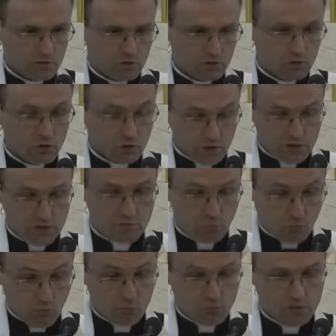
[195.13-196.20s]
I to nas
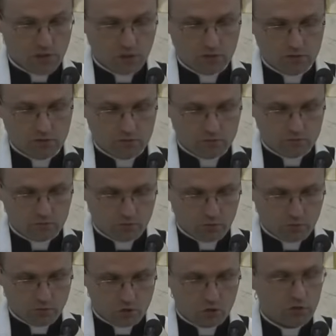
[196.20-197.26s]
pobudza
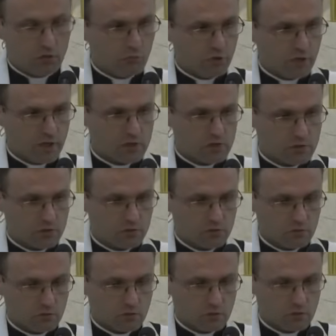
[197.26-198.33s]
również do tej bojaźni,
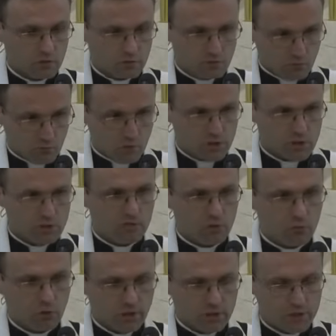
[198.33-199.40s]
do tej właściwej
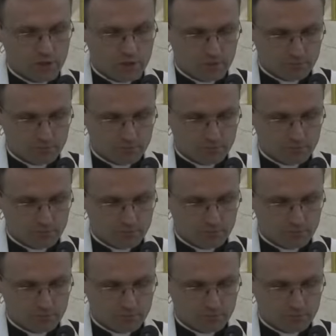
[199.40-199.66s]
bojaźni.